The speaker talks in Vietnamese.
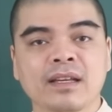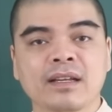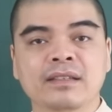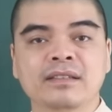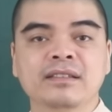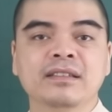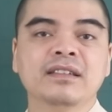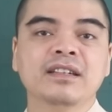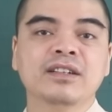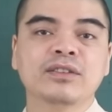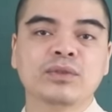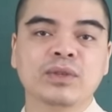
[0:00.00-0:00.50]

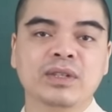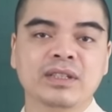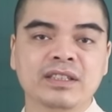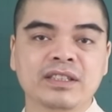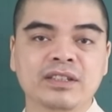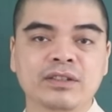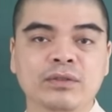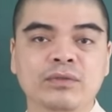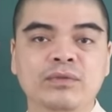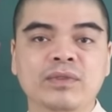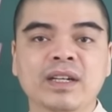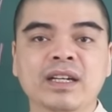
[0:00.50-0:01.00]
Những người tuổi
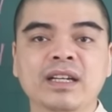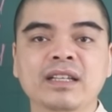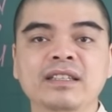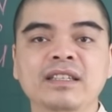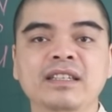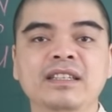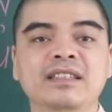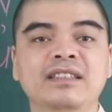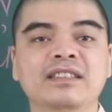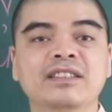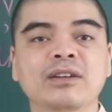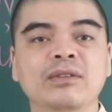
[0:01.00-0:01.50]
Sửu với cái
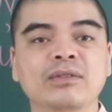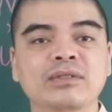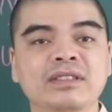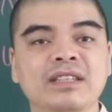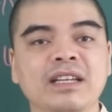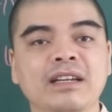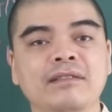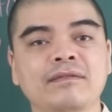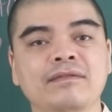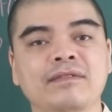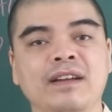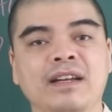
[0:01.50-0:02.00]
nhìn sâu
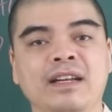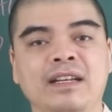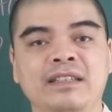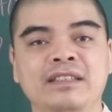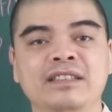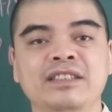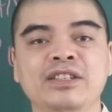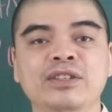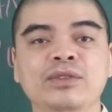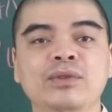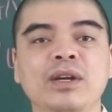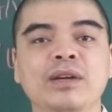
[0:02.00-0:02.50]
sắc và
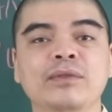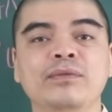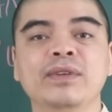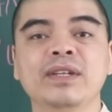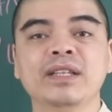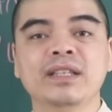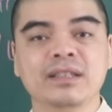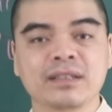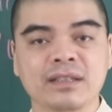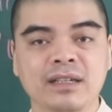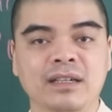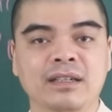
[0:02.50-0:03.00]
trí tuệ phi
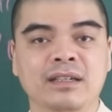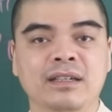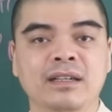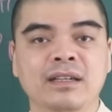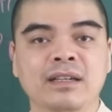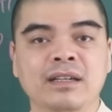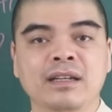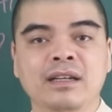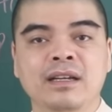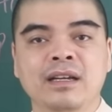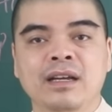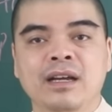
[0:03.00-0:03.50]
thường
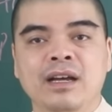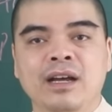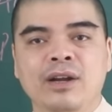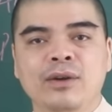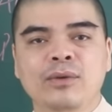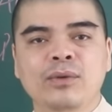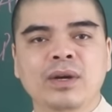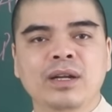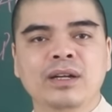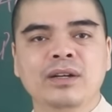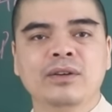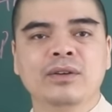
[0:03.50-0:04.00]

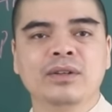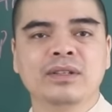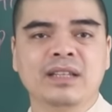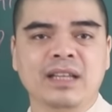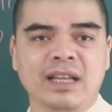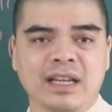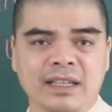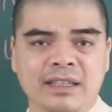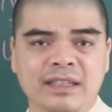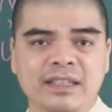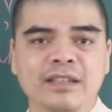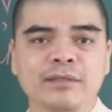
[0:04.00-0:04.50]
luôn có
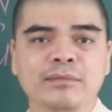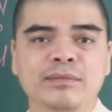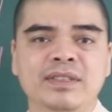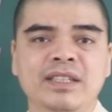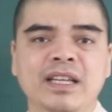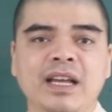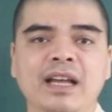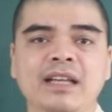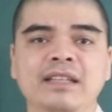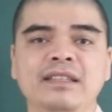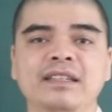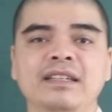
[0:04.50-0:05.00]
thể tìm
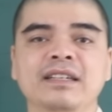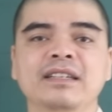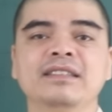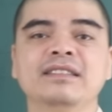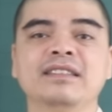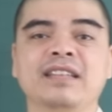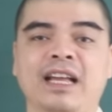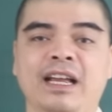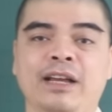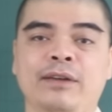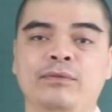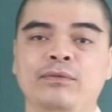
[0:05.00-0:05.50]
ra những cái
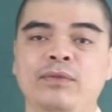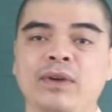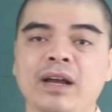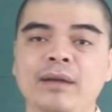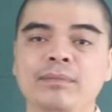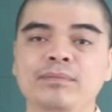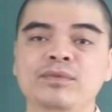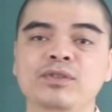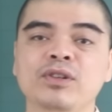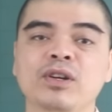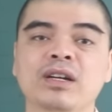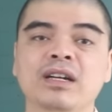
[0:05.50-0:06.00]
giải pháp
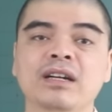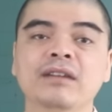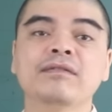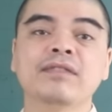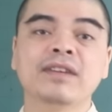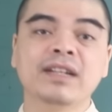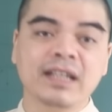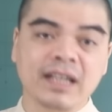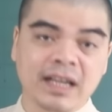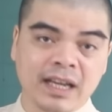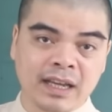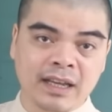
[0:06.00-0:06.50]
cho các
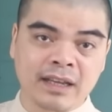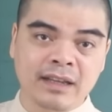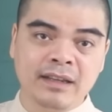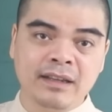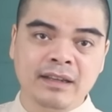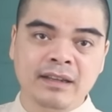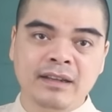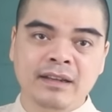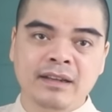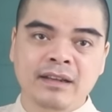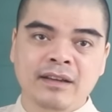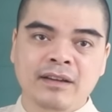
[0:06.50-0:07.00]
vấn đề
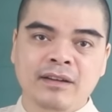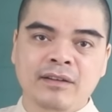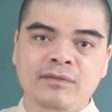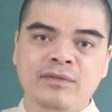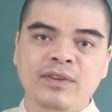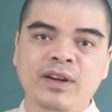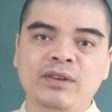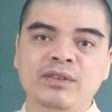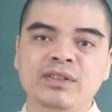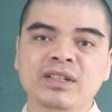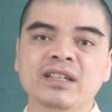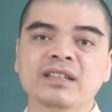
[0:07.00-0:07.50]

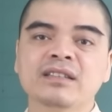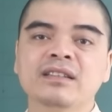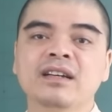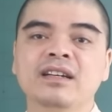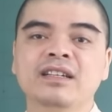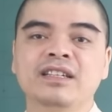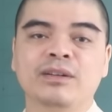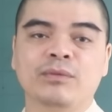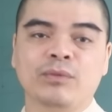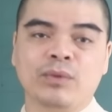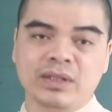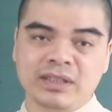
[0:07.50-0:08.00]
vào những cái thời
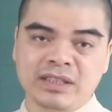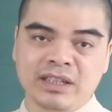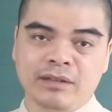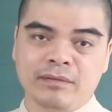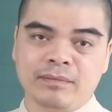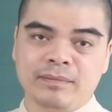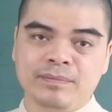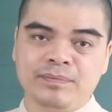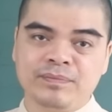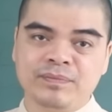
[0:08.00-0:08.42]
điểm quan trọng.